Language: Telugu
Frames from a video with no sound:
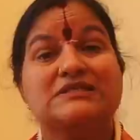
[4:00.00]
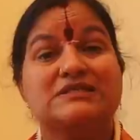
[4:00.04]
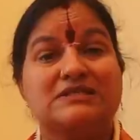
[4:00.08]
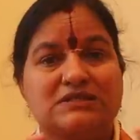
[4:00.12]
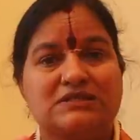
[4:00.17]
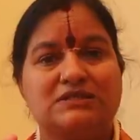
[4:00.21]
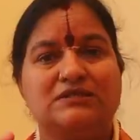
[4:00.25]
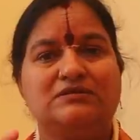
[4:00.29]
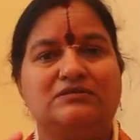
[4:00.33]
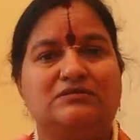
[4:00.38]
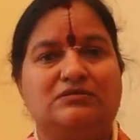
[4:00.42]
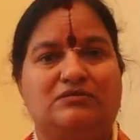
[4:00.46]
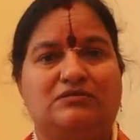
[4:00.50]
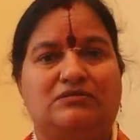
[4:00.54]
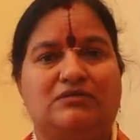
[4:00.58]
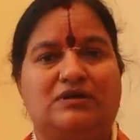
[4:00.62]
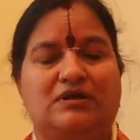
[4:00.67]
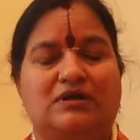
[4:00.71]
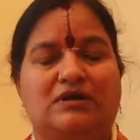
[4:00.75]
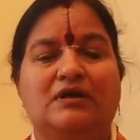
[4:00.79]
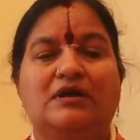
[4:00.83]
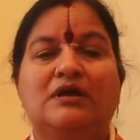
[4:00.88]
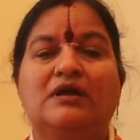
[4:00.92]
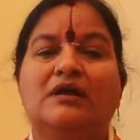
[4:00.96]
ఇష్టం
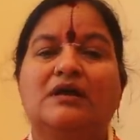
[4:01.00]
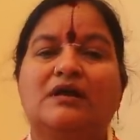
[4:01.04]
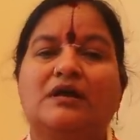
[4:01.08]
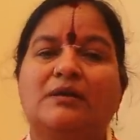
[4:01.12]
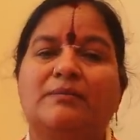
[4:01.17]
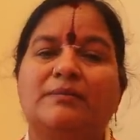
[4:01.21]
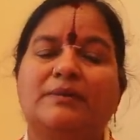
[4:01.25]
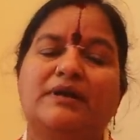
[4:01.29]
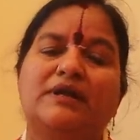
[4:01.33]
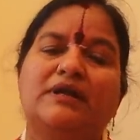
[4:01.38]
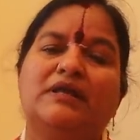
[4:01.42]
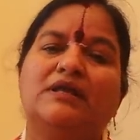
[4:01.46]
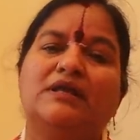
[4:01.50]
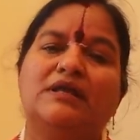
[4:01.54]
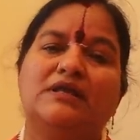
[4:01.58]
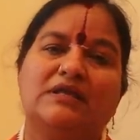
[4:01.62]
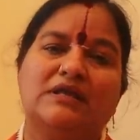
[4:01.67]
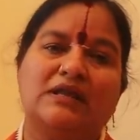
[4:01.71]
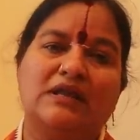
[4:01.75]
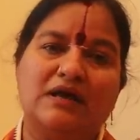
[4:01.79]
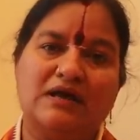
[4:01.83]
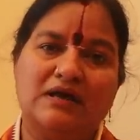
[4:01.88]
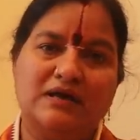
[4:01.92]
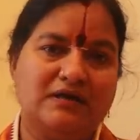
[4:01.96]
కూడా కాబట్టి
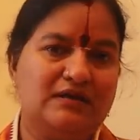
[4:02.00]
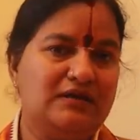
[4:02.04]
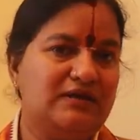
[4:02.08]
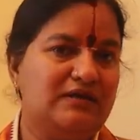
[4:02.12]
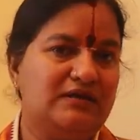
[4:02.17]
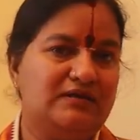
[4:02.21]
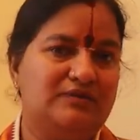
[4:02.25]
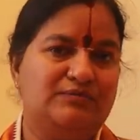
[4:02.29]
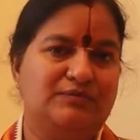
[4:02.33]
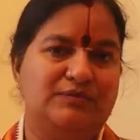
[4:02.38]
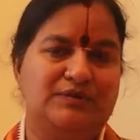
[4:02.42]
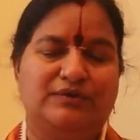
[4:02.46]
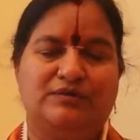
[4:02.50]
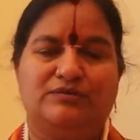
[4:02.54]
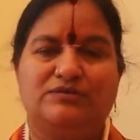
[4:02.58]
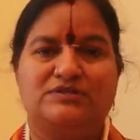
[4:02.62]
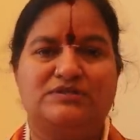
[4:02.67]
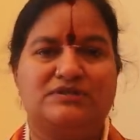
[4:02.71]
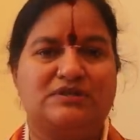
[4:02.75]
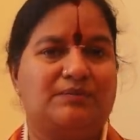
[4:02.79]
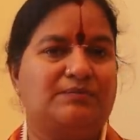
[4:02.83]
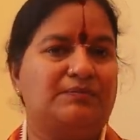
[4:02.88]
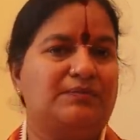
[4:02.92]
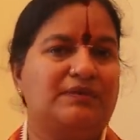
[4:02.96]
ఇలాగ నేను మీకు
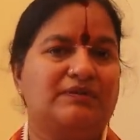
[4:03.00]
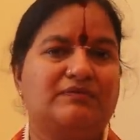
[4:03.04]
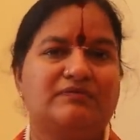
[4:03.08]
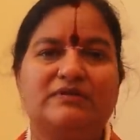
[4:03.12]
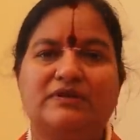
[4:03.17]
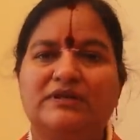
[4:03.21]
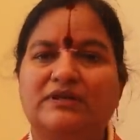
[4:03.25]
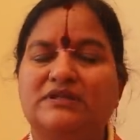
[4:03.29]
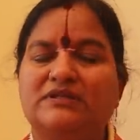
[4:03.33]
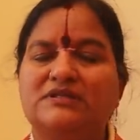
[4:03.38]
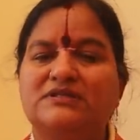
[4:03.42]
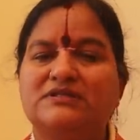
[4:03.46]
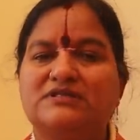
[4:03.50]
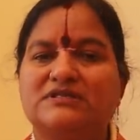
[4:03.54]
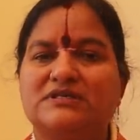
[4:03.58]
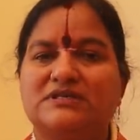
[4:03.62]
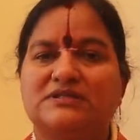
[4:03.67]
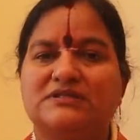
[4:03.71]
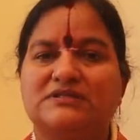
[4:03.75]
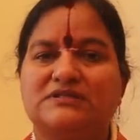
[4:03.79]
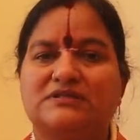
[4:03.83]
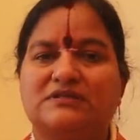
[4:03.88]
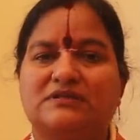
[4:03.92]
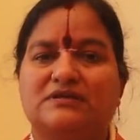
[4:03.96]
చెప్పడం అనేది
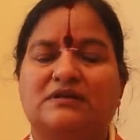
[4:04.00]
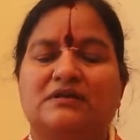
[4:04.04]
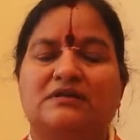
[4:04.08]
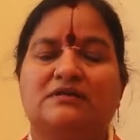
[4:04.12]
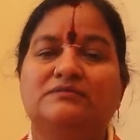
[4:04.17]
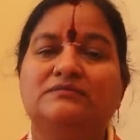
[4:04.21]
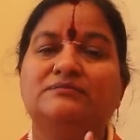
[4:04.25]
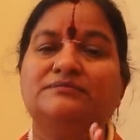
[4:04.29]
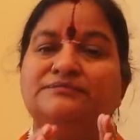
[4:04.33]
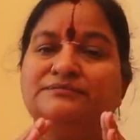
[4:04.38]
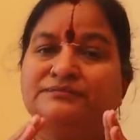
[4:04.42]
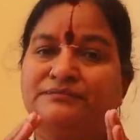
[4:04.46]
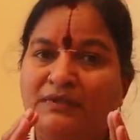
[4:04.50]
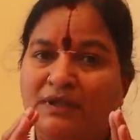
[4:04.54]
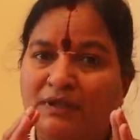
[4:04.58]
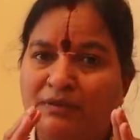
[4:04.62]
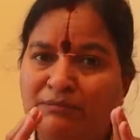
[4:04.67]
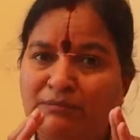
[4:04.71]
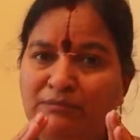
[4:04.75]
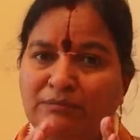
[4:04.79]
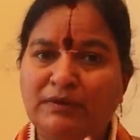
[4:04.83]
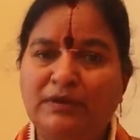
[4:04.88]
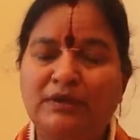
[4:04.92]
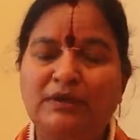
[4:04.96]
చేస్తున్నాను
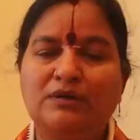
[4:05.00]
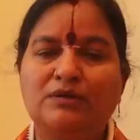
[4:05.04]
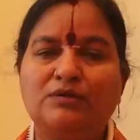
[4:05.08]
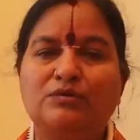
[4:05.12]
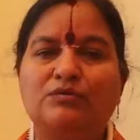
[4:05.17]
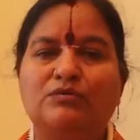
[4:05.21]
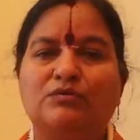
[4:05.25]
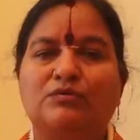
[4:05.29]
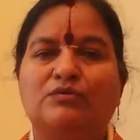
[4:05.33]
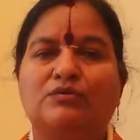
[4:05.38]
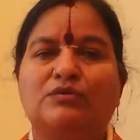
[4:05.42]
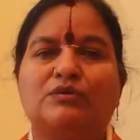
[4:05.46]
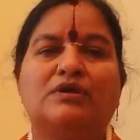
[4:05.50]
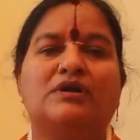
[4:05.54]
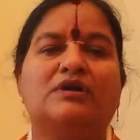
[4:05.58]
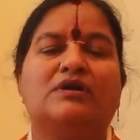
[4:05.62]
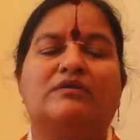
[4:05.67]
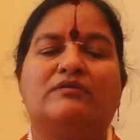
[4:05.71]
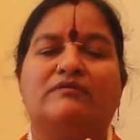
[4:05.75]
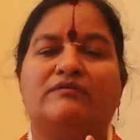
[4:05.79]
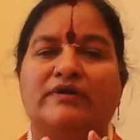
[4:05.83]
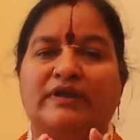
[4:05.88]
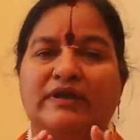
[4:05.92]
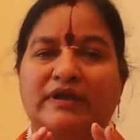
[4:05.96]
మీరు కూడా
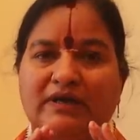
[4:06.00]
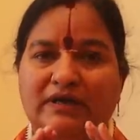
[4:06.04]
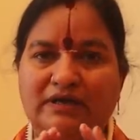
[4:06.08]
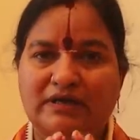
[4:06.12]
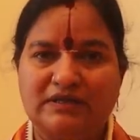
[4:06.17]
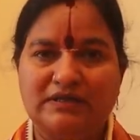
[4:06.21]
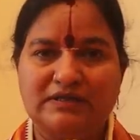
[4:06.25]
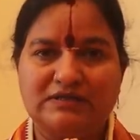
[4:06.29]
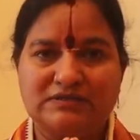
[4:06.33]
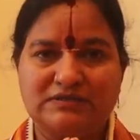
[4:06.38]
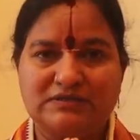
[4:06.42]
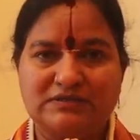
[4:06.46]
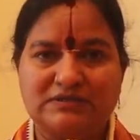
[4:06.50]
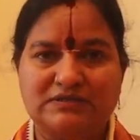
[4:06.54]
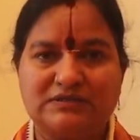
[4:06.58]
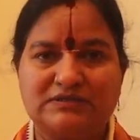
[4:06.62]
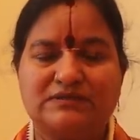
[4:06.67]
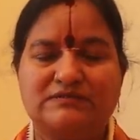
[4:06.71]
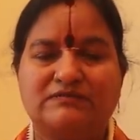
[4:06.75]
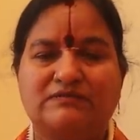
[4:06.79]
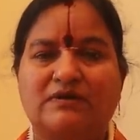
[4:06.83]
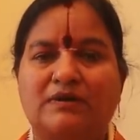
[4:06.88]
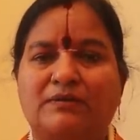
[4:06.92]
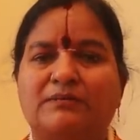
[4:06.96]
వెంకటేశ్వర
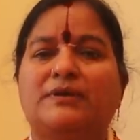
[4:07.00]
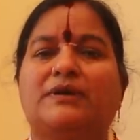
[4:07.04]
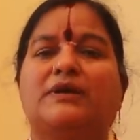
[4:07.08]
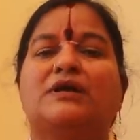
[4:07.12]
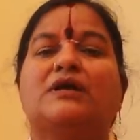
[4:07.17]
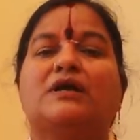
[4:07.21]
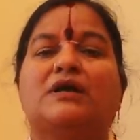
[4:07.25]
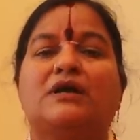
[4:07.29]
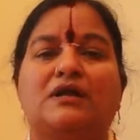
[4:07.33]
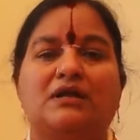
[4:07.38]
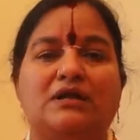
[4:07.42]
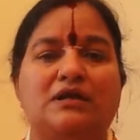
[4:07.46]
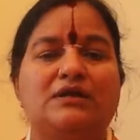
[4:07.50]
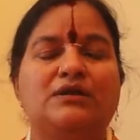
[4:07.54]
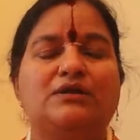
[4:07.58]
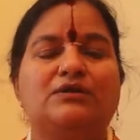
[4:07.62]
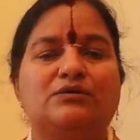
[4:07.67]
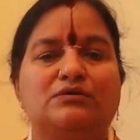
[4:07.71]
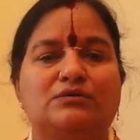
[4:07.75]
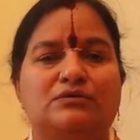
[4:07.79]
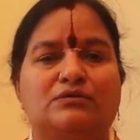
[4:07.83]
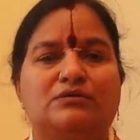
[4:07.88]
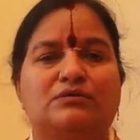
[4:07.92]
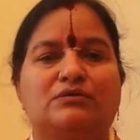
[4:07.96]
స్వామి
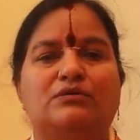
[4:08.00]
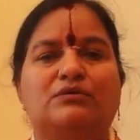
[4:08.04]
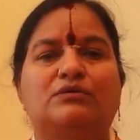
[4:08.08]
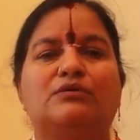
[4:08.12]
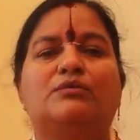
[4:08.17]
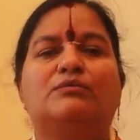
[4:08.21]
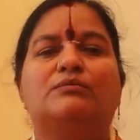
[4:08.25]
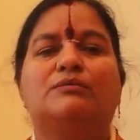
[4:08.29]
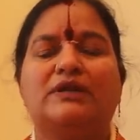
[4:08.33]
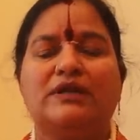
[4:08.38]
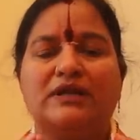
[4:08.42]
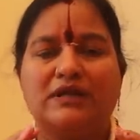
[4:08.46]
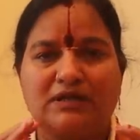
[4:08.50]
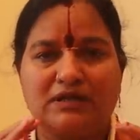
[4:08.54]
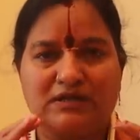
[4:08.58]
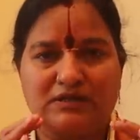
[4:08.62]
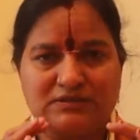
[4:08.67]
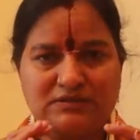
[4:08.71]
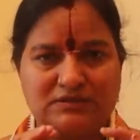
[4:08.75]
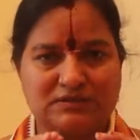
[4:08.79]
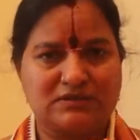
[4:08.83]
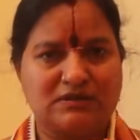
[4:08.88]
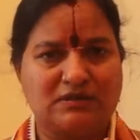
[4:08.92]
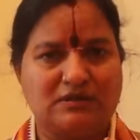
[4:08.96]
కలియుగంలో మన
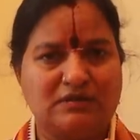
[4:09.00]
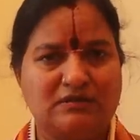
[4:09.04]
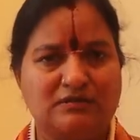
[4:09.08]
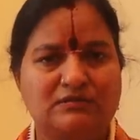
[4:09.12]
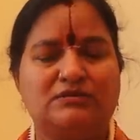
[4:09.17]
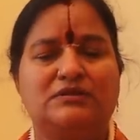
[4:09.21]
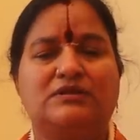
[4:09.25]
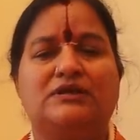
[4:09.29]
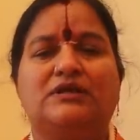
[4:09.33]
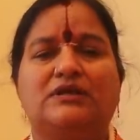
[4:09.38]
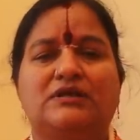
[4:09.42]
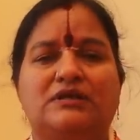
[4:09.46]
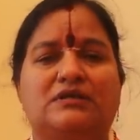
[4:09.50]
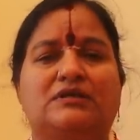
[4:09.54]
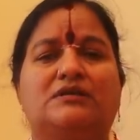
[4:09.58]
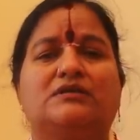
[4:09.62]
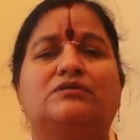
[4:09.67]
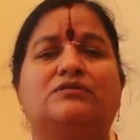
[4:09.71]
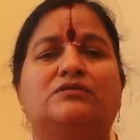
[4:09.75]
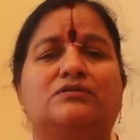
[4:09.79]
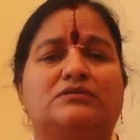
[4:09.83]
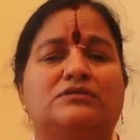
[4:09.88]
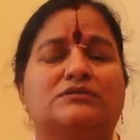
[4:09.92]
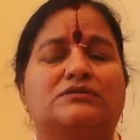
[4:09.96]
కష్టాలు
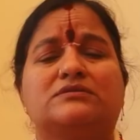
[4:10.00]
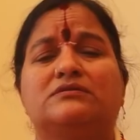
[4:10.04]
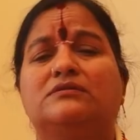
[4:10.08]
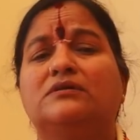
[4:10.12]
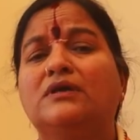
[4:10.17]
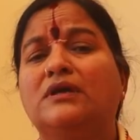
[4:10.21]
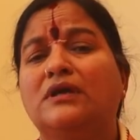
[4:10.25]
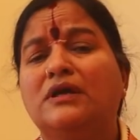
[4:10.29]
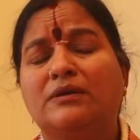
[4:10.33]
తీరటం కోసం